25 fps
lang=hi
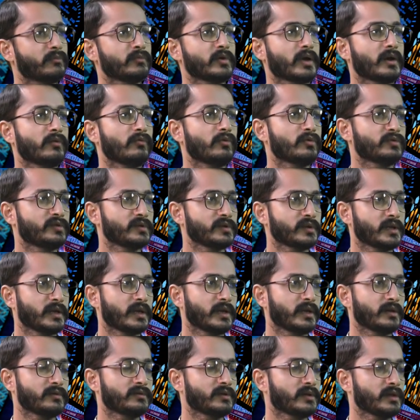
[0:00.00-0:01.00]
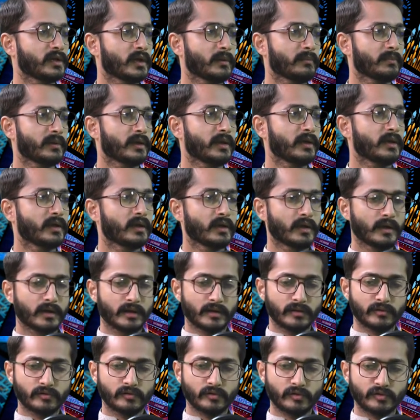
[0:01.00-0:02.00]
जो है वो उसी तरीके से कि अपने
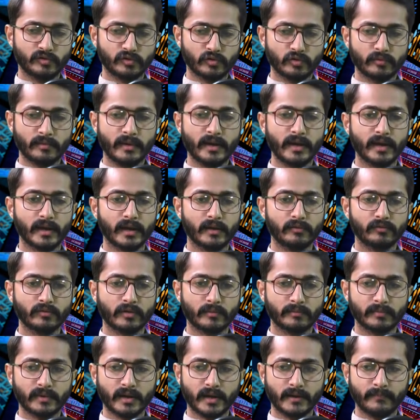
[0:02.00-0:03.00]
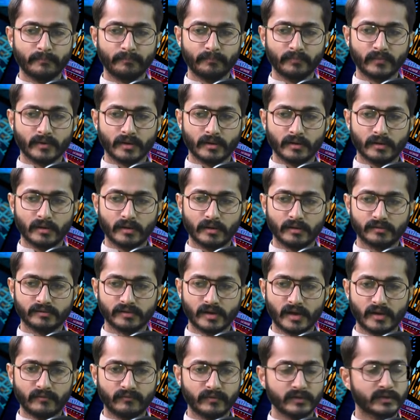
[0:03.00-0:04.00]
जो शोबा है जो अपना
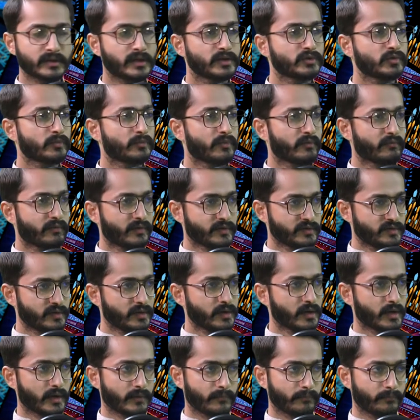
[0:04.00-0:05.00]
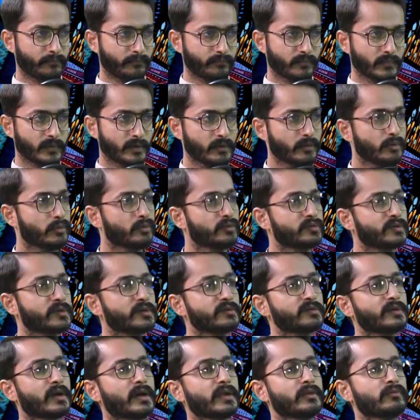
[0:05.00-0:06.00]
सहाफ़त का जो प्रोफेशन है तो उसके
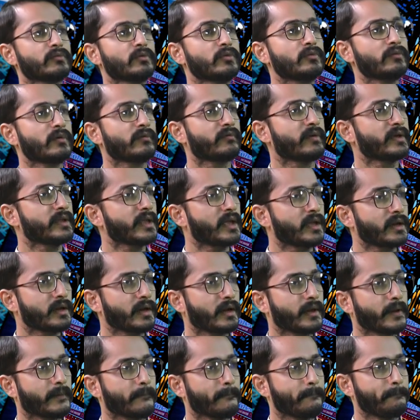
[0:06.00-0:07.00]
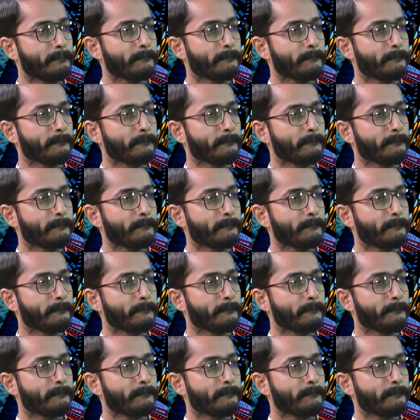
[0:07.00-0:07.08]
साथ वो वफ़ादार रहे